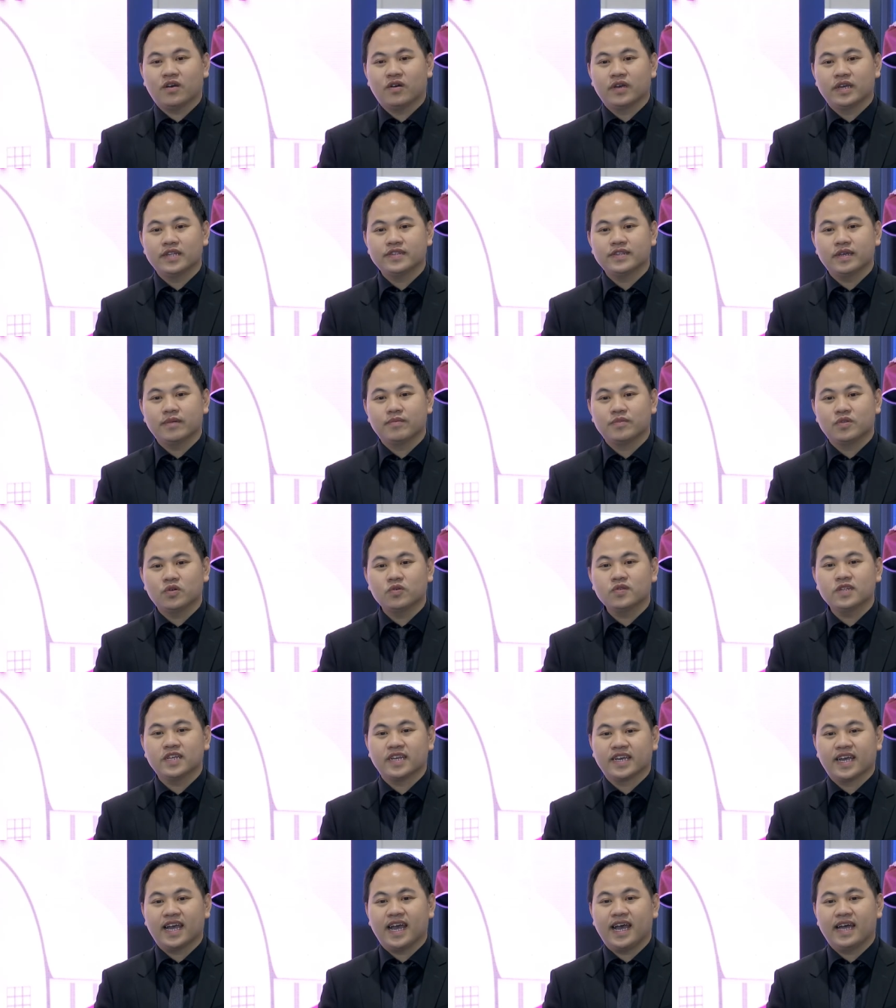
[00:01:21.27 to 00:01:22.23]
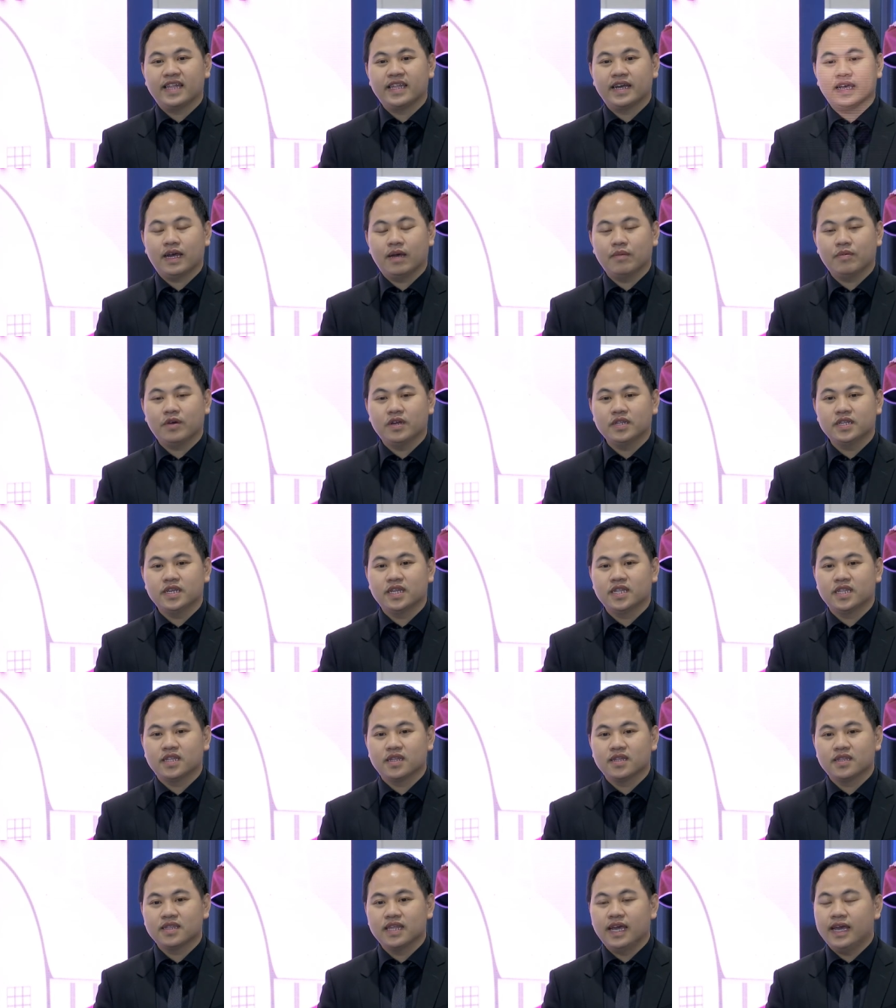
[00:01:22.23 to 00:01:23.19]
อง H SEM ทุกสินค้านะครับก็จะ
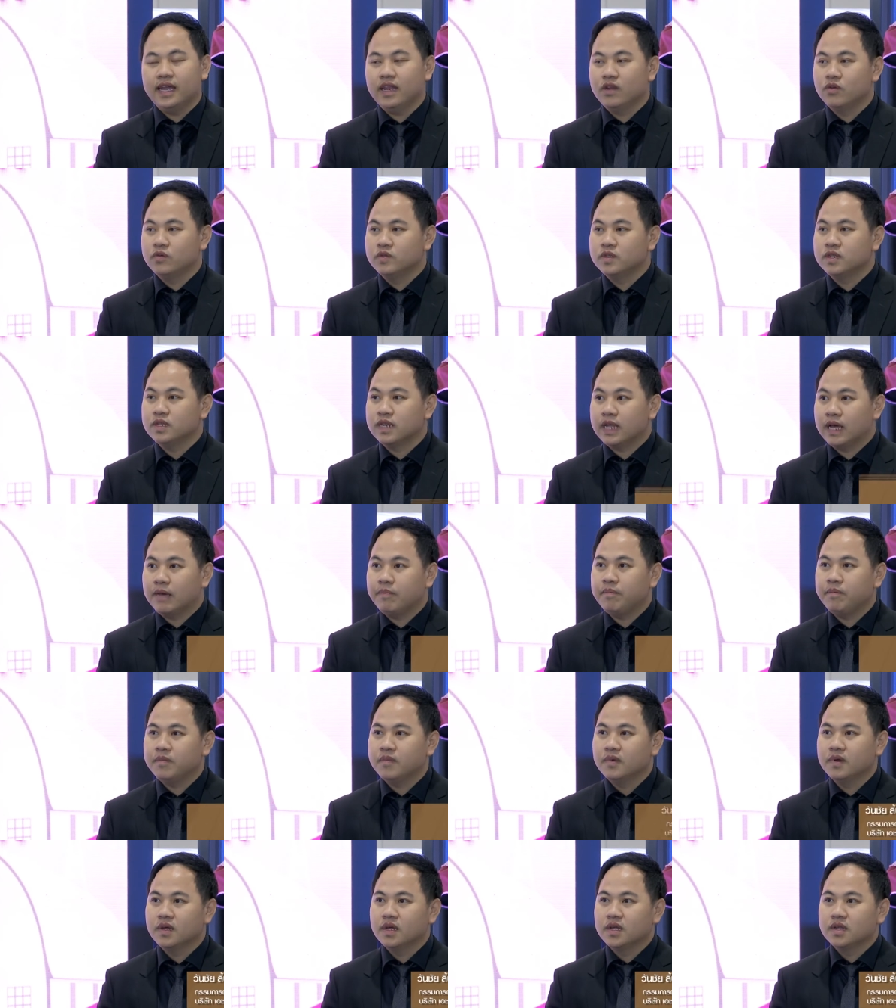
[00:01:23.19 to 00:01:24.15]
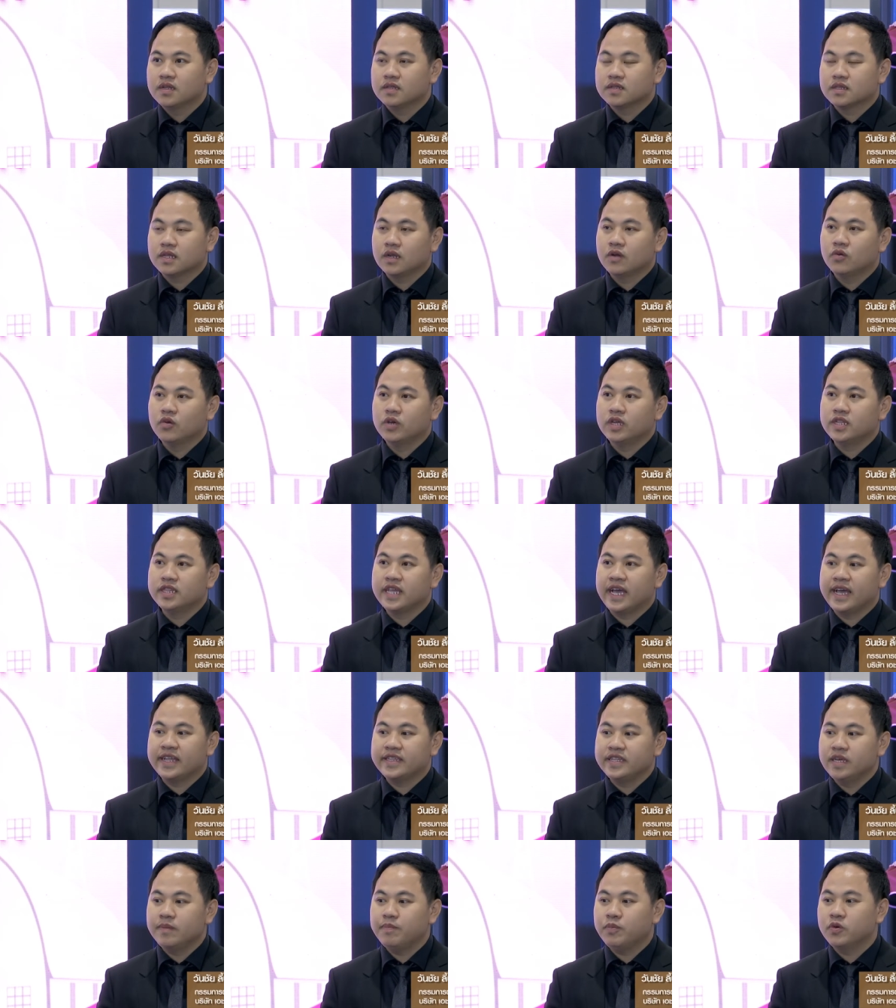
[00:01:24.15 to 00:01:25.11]
ได้ลุ้นรับตะลุยแด
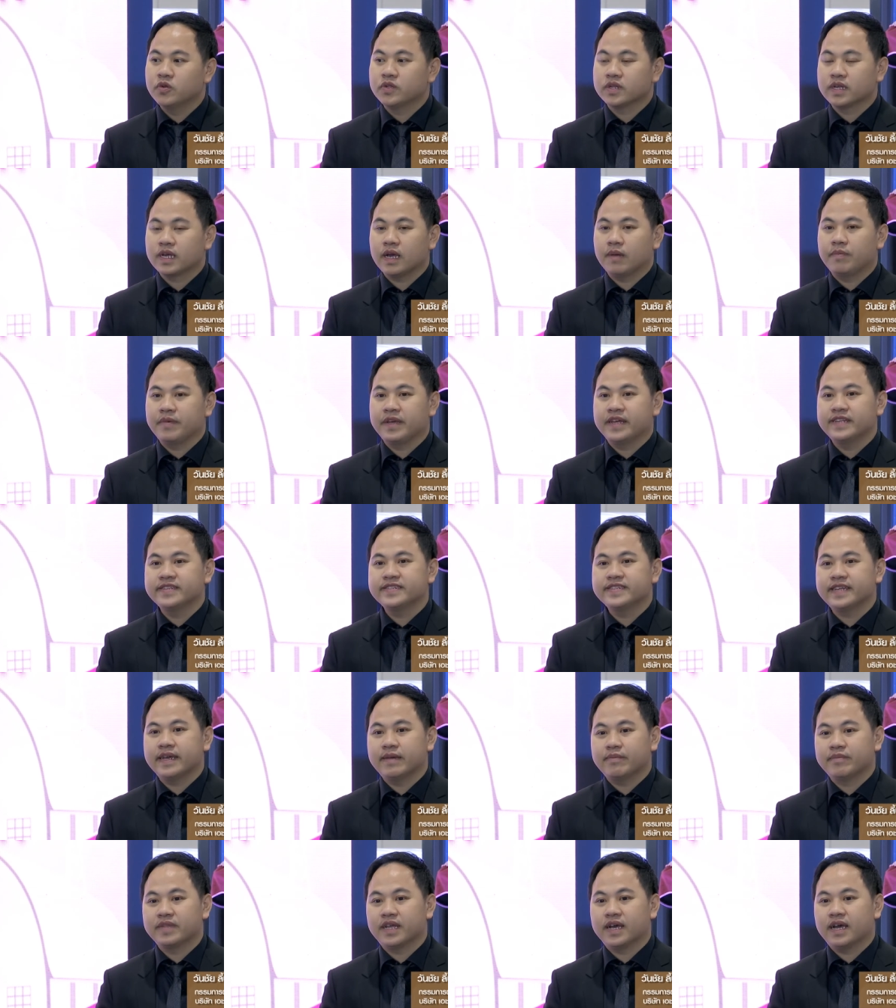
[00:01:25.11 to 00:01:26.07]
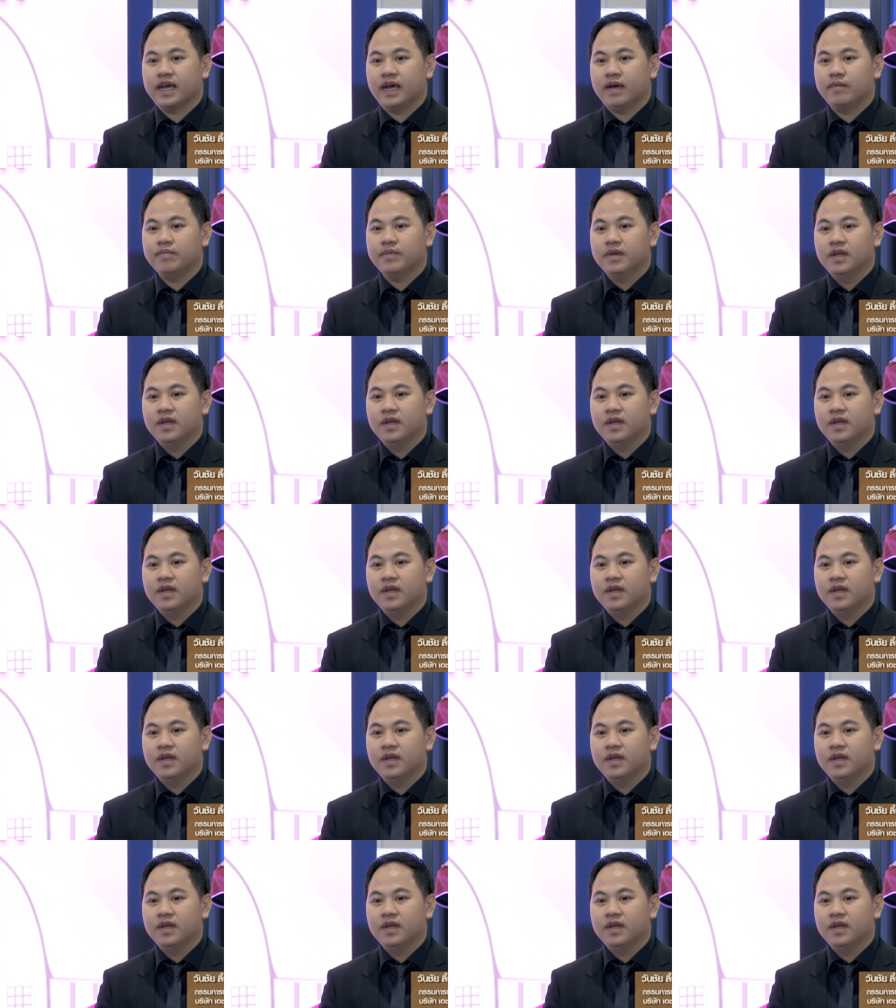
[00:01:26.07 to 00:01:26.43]
นญี่ปุ่นกับ H SEM นะครับ